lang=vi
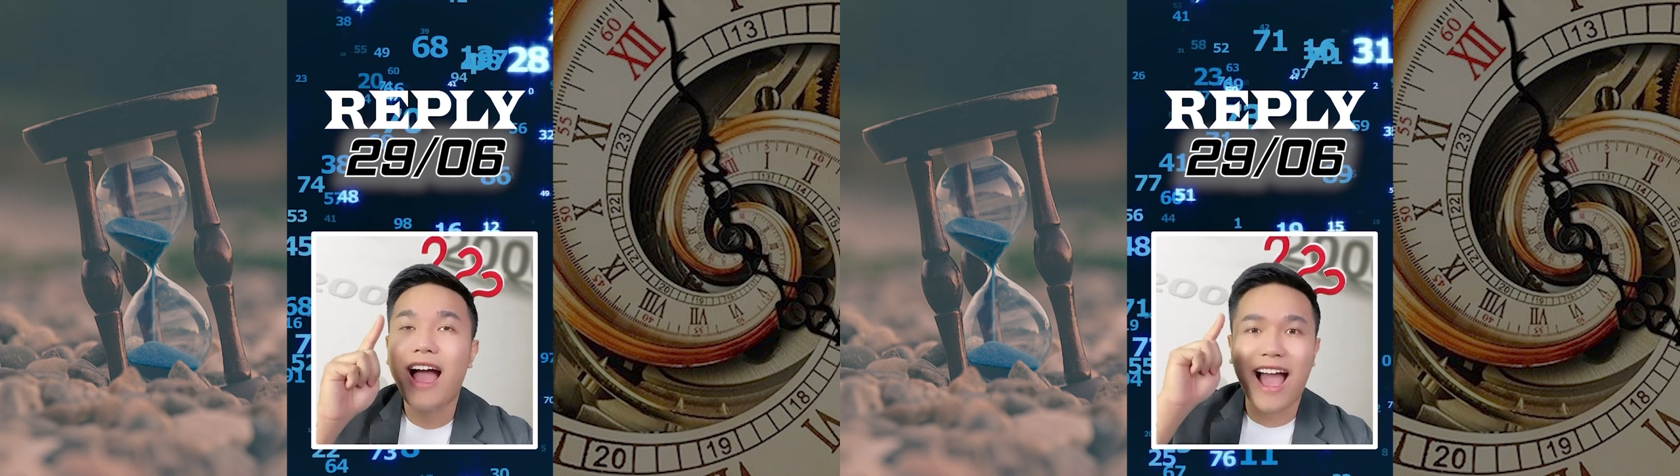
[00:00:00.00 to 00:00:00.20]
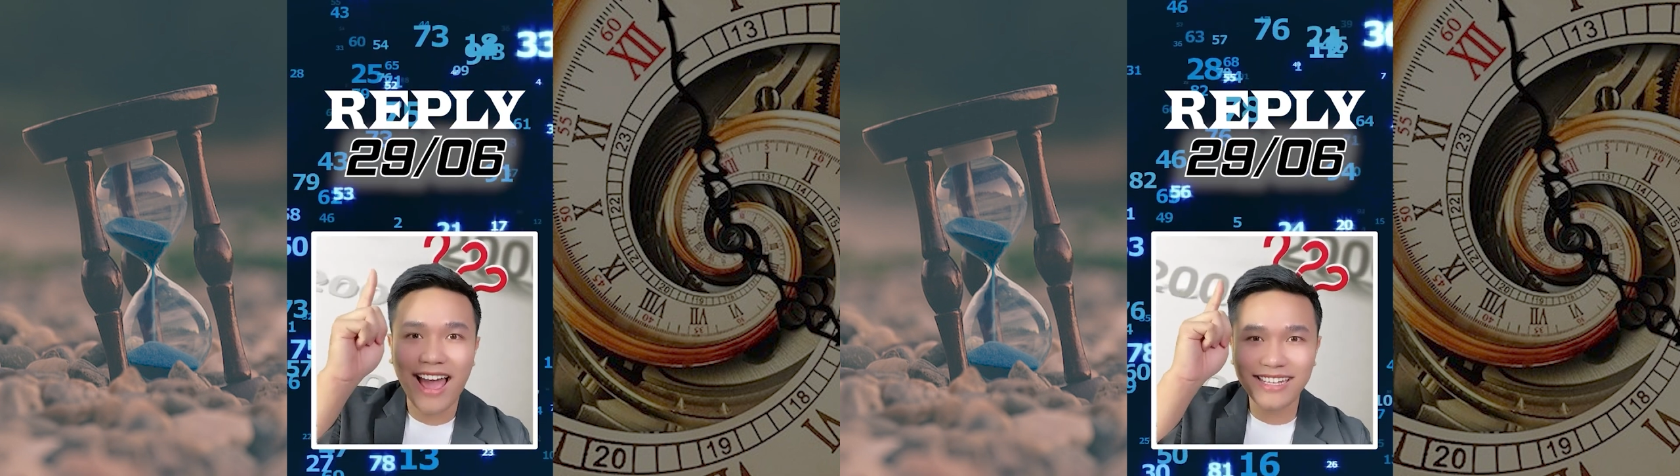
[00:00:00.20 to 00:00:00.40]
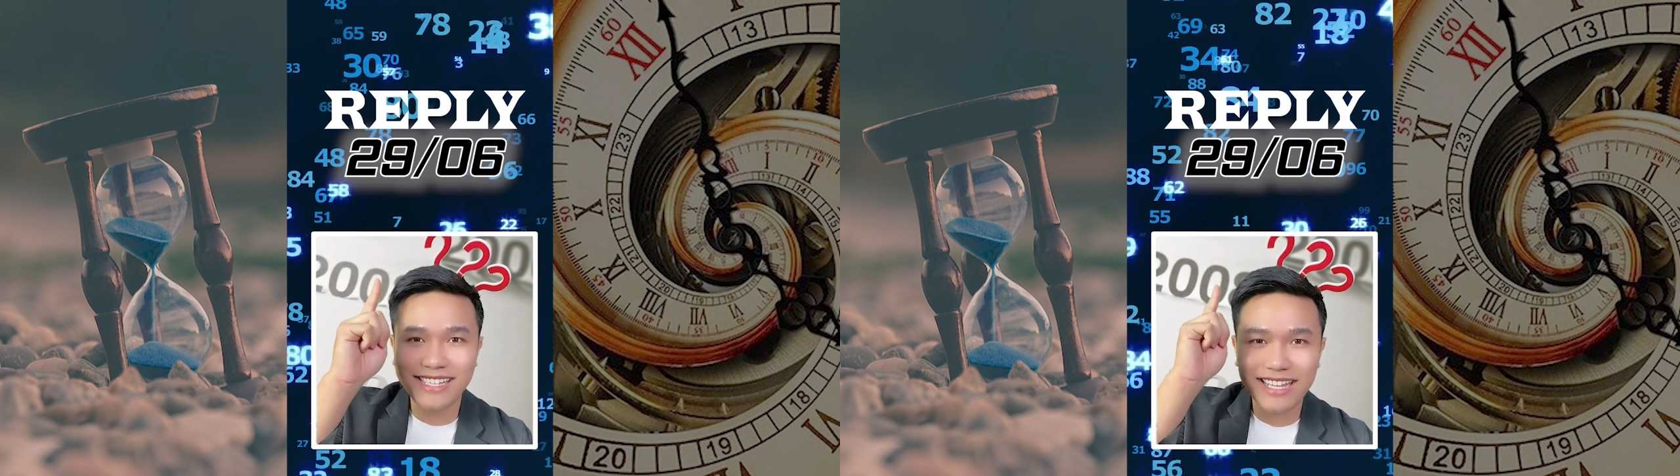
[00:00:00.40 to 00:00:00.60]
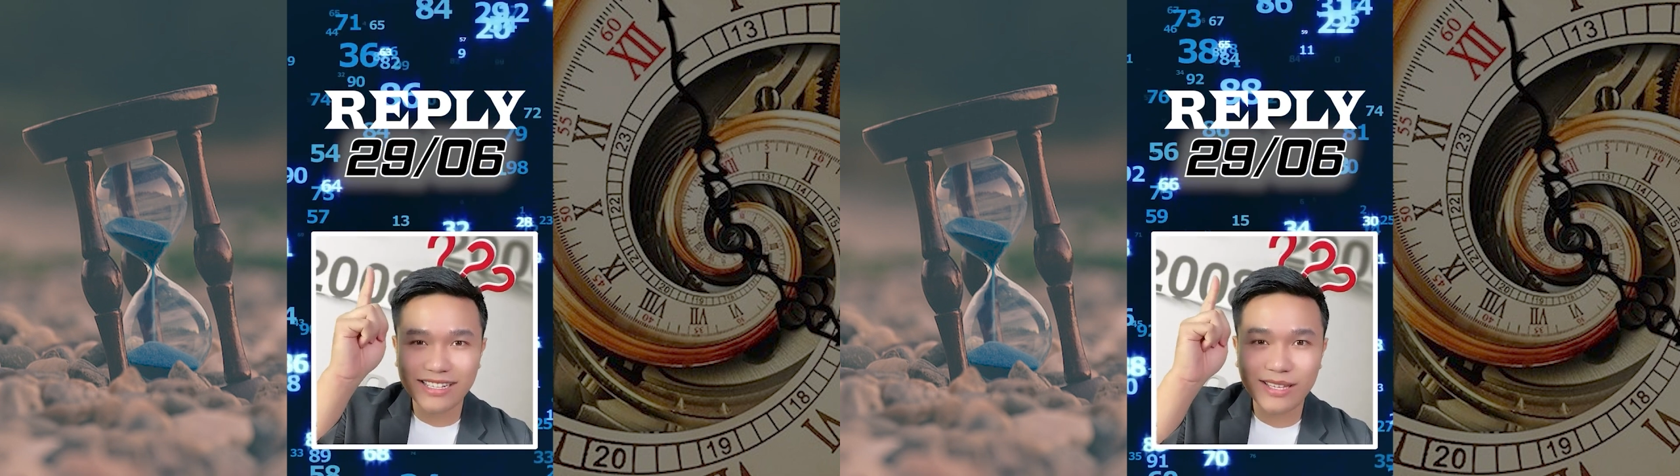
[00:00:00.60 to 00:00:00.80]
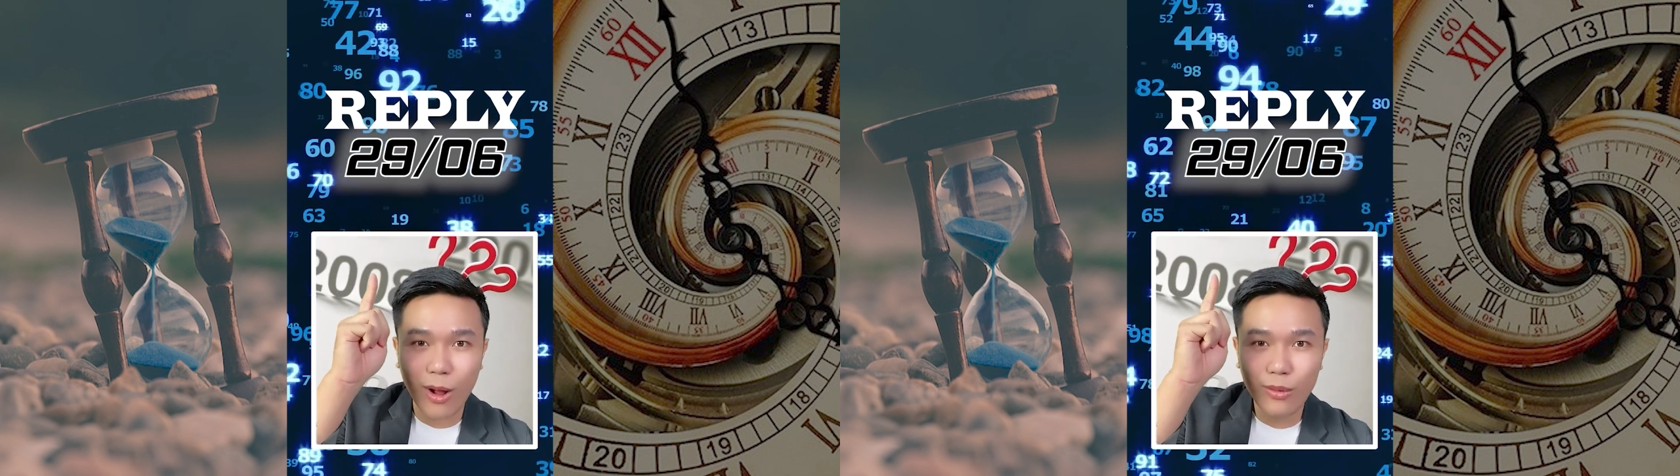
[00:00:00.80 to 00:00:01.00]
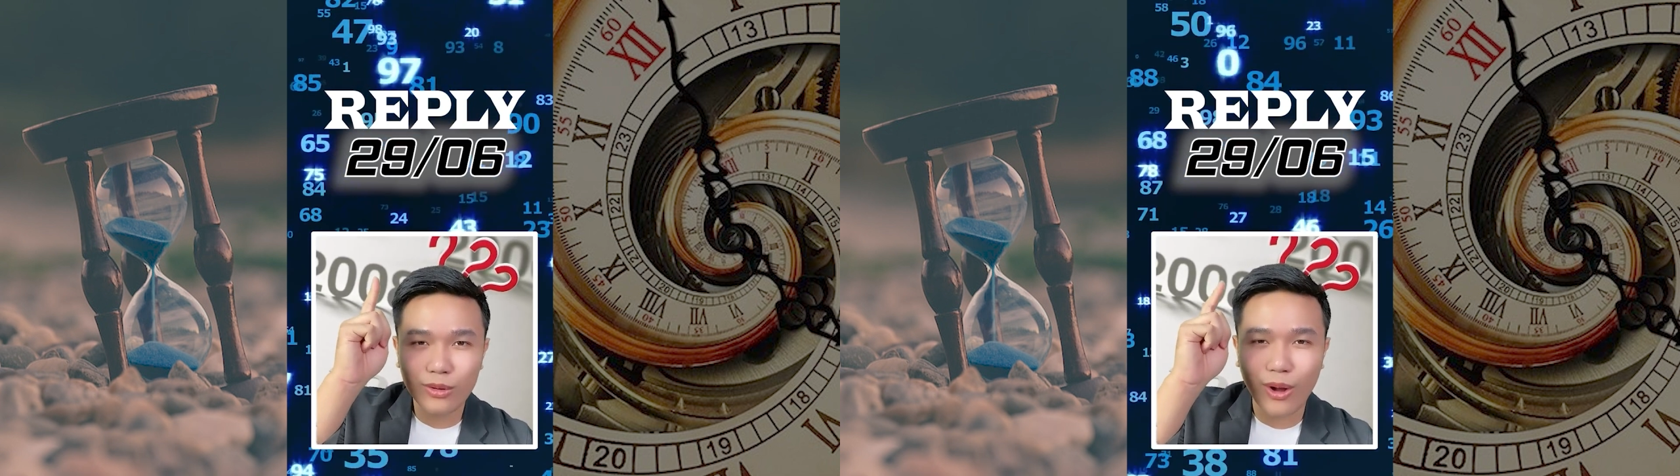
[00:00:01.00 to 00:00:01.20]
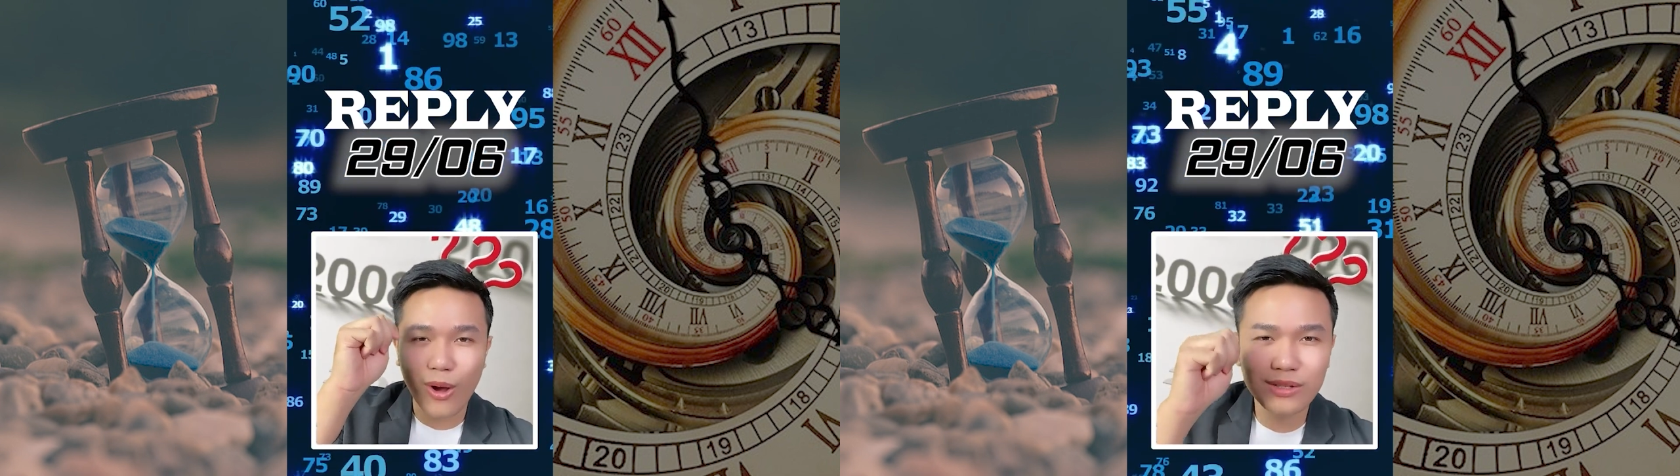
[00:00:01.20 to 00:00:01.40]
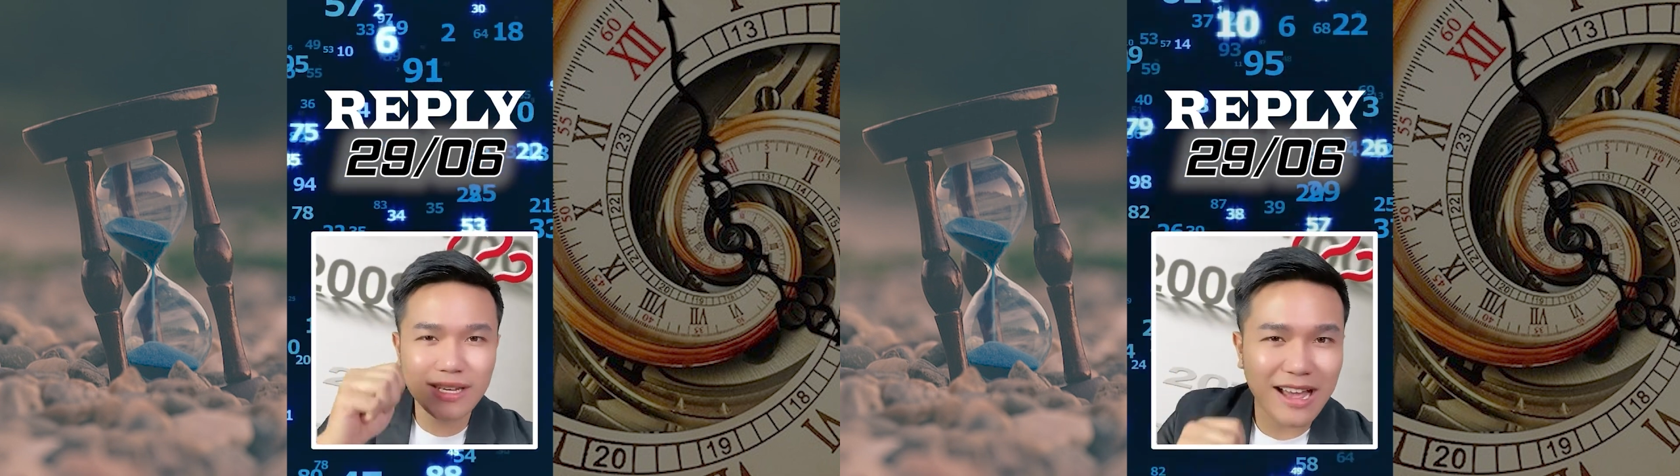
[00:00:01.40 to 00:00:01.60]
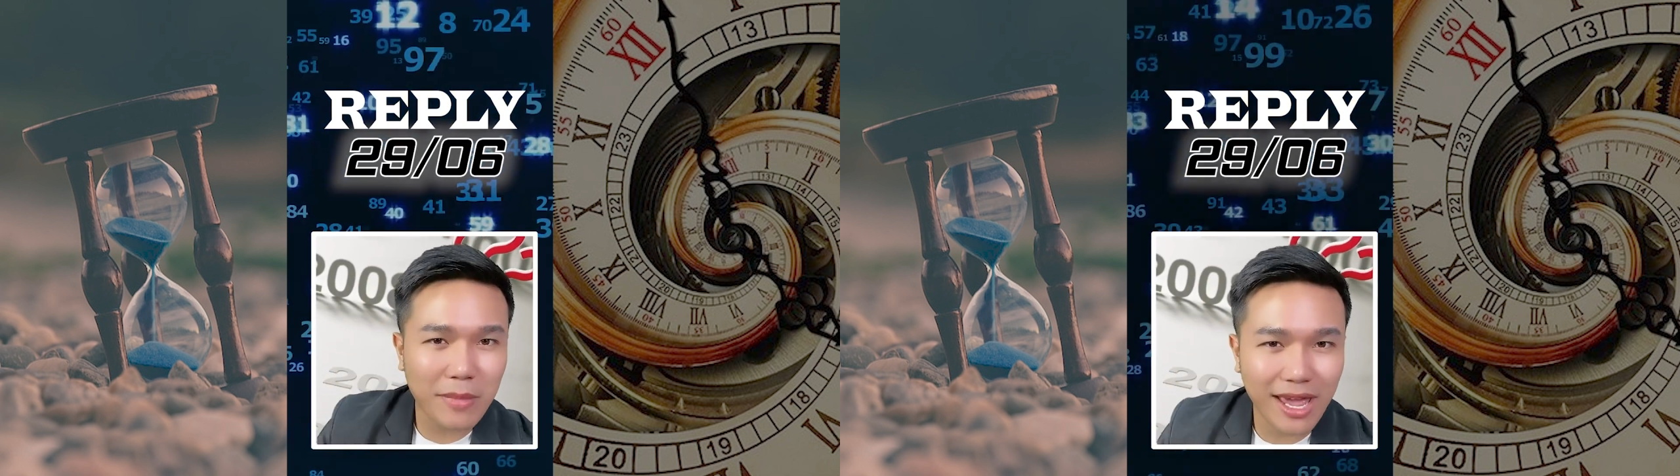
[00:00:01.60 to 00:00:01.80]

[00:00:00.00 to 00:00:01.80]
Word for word: 29 tháng 6, có gì đặc biệt?